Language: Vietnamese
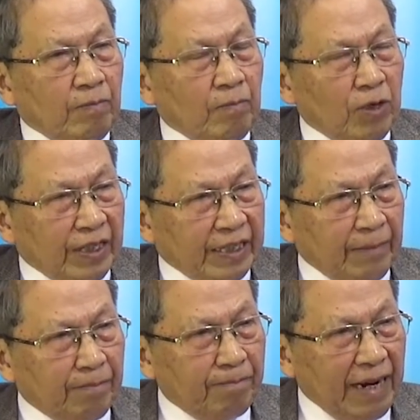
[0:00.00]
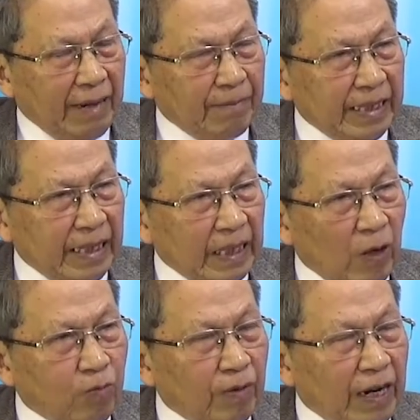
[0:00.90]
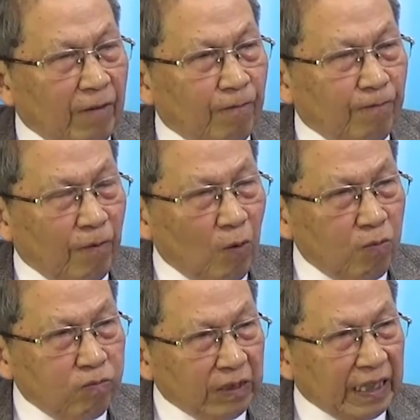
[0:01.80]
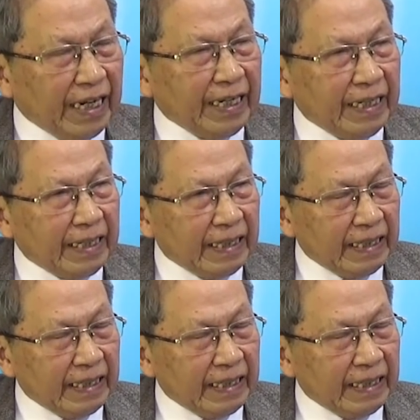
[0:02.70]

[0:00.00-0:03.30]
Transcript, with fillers: một trăm ba mươi dân tộc đã vùng dậy